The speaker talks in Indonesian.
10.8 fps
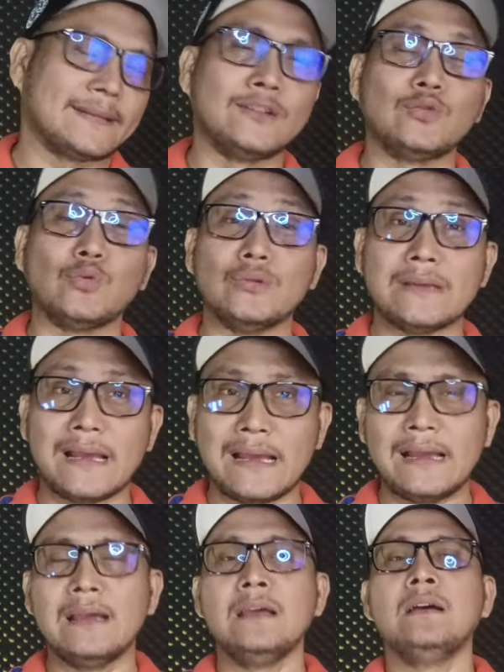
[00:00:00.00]

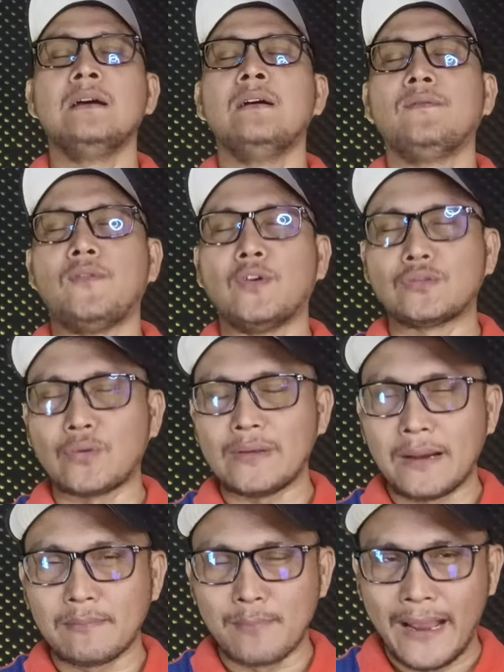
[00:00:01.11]
Tentunya foto
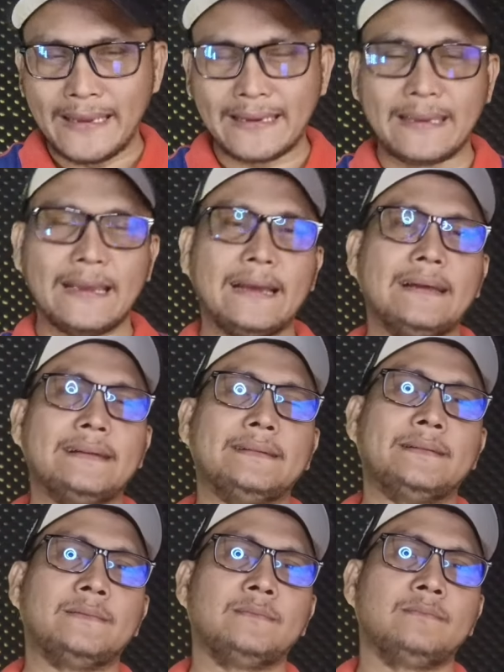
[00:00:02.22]
yang baik ya,
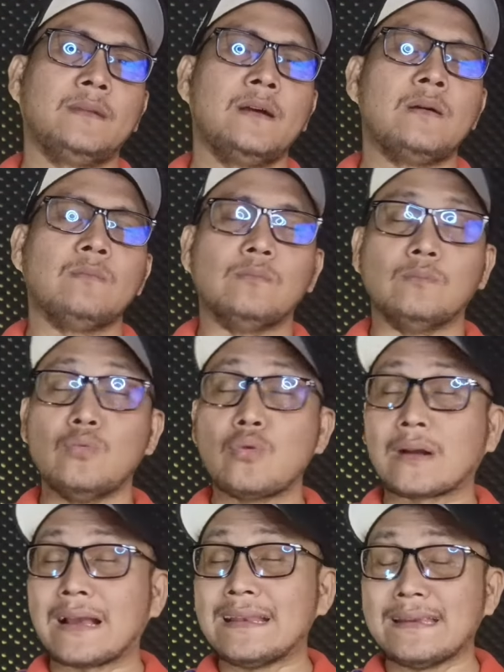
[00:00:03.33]

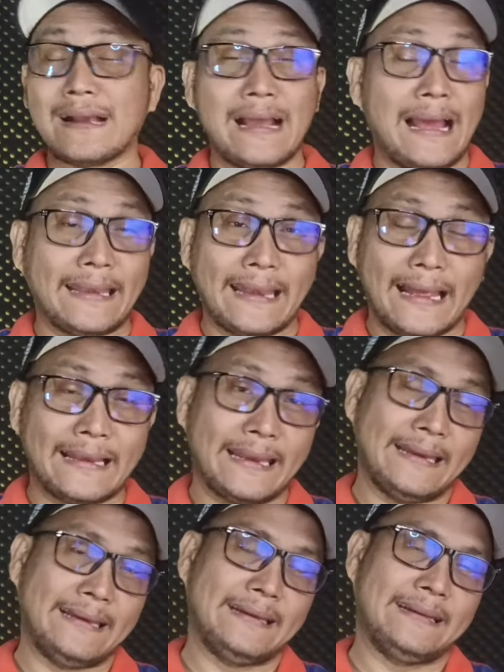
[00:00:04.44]
bukan yang
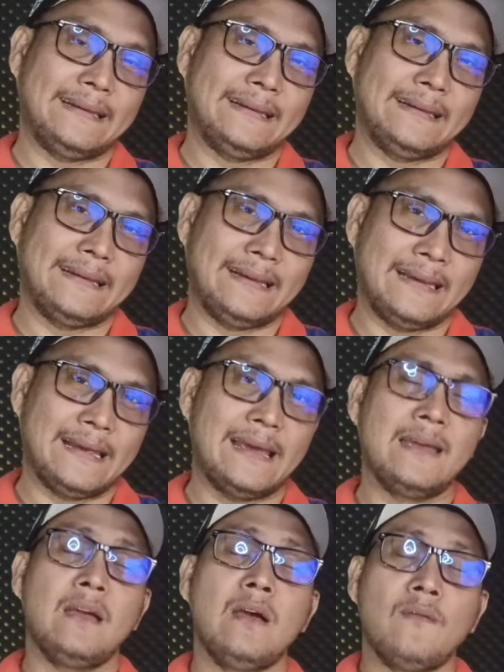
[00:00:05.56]
aneh-aneh. Ya,
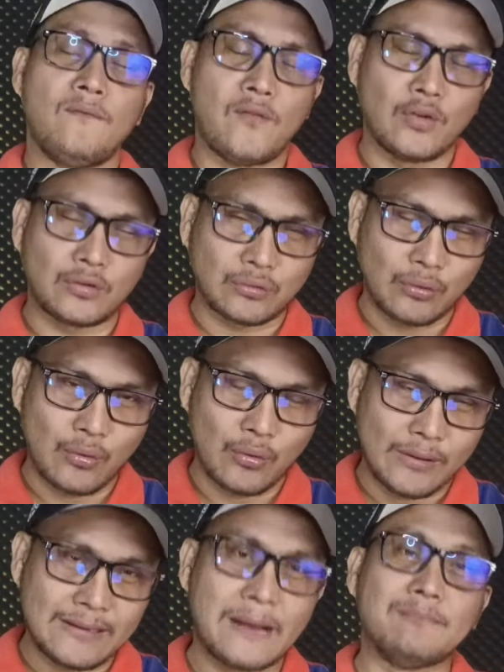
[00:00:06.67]

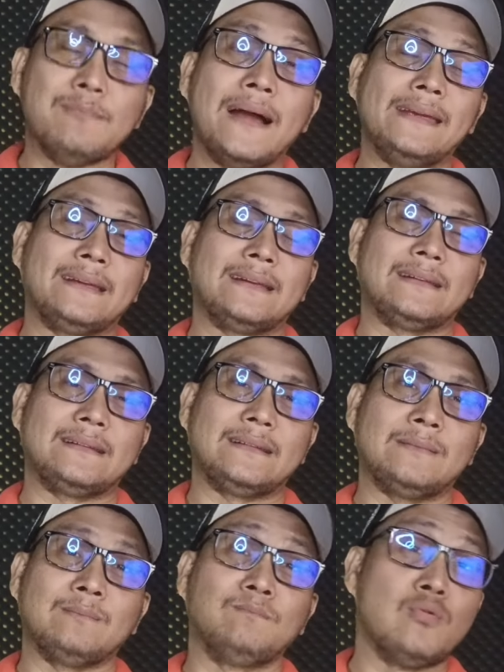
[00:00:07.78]
foto yang baik
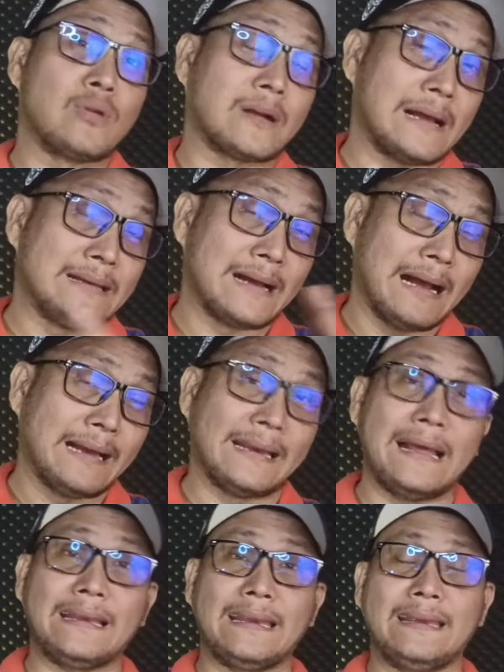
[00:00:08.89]
bukan yang
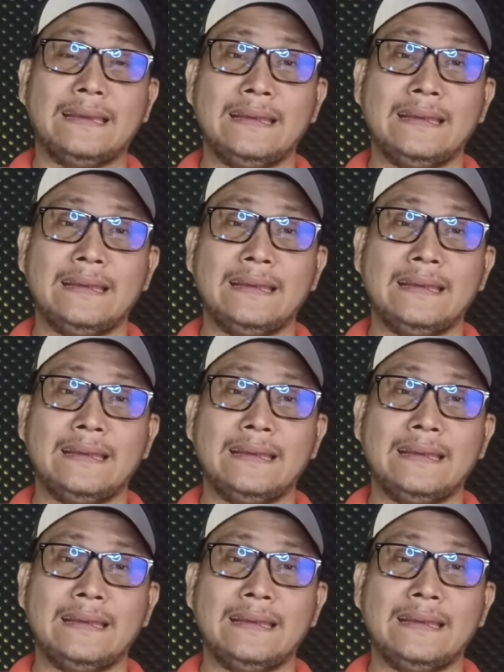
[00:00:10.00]
aneh-aneh.